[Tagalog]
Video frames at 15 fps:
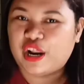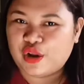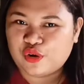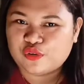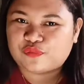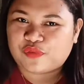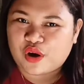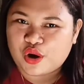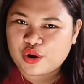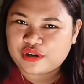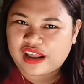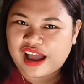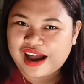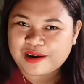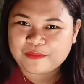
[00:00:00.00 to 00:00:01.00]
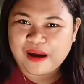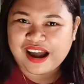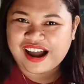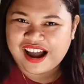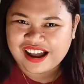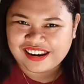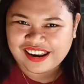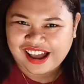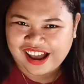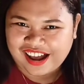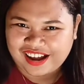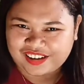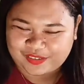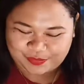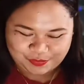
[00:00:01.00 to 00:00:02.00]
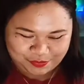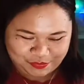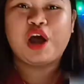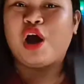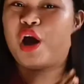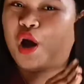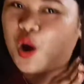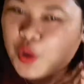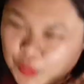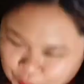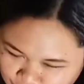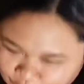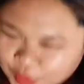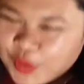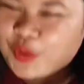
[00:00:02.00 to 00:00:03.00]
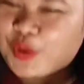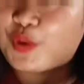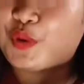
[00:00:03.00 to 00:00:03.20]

Anong phone ang magalang? Oppo!